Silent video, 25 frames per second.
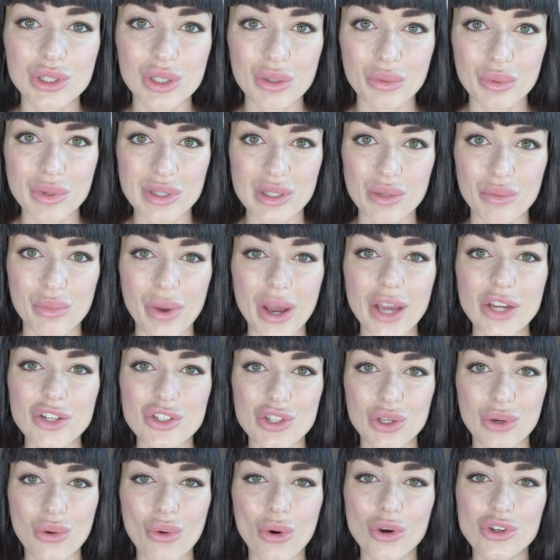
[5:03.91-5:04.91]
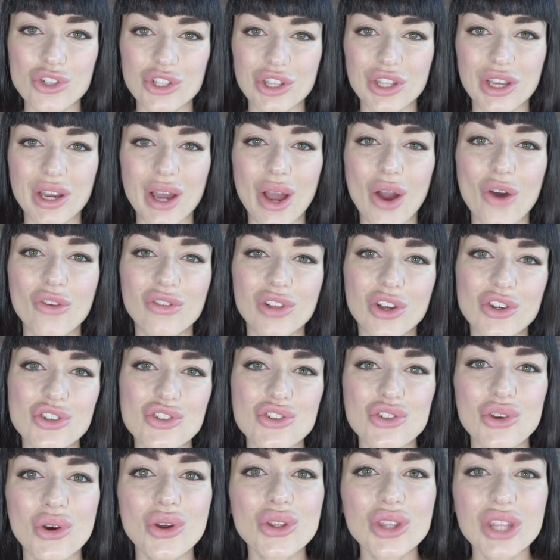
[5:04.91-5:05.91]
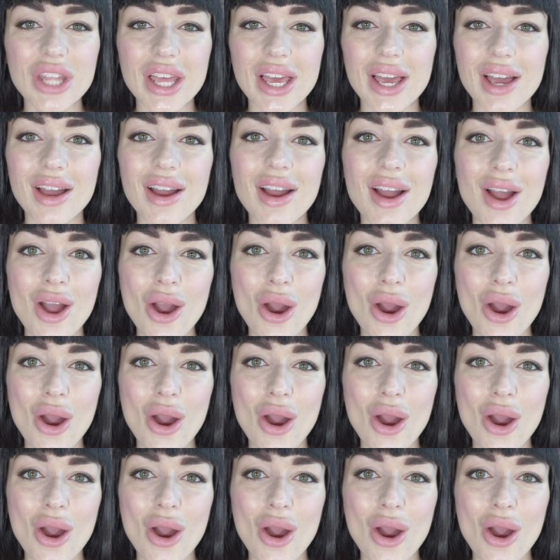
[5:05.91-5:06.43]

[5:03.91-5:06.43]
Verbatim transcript: ты просыпаешься, кожа такая увлажненная,